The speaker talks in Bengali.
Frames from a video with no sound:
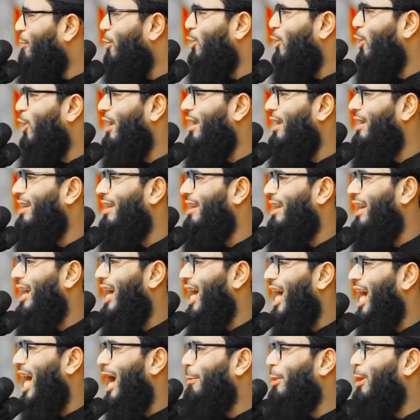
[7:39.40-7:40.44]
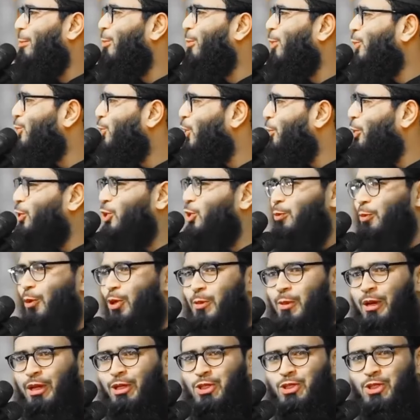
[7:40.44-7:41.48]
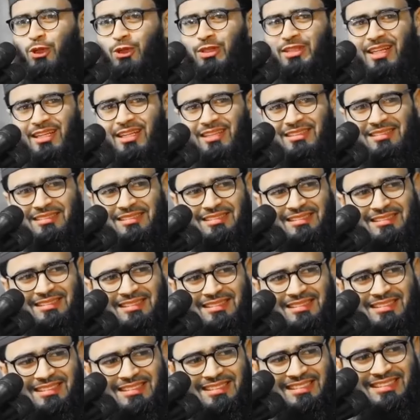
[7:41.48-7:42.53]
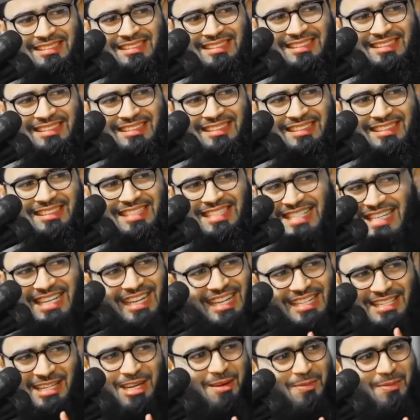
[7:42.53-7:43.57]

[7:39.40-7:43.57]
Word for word: মনে হয় আমরা মধ্যবিত্ত পরিবারের সন্তান ঠিক আছে না